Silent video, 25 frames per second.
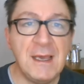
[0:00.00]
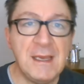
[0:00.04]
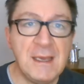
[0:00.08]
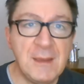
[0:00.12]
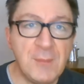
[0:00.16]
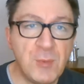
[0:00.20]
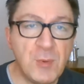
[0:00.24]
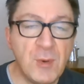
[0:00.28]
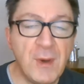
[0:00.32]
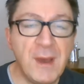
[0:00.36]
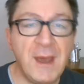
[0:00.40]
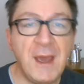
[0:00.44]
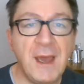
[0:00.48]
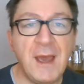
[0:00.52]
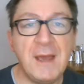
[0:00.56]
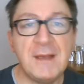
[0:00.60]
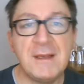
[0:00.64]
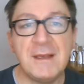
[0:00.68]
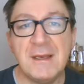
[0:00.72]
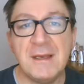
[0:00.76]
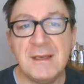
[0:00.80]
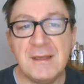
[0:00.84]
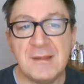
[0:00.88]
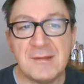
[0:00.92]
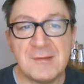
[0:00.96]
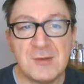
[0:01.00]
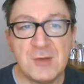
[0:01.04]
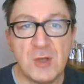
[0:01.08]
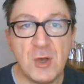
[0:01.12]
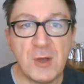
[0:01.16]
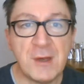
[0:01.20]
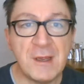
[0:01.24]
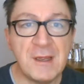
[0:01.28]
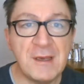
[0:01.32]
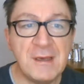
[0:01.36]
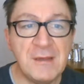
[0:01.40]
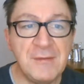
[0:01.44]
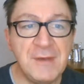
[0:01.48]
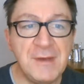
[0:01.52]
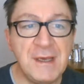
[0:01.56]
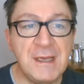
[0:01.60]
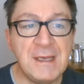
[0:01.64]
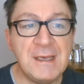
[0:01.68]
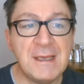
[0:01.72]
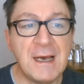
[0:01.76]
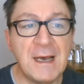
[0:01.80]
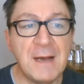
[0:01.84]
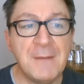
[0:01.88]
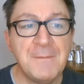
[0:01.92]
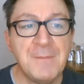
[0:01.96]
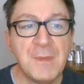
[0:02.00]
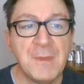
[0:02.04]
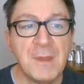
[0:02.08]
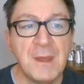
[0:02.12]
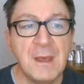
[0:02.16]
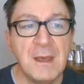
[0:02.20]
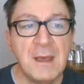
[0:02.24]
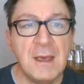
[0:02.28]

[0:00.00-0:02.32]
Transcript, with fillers: e di poeti, di storie di vita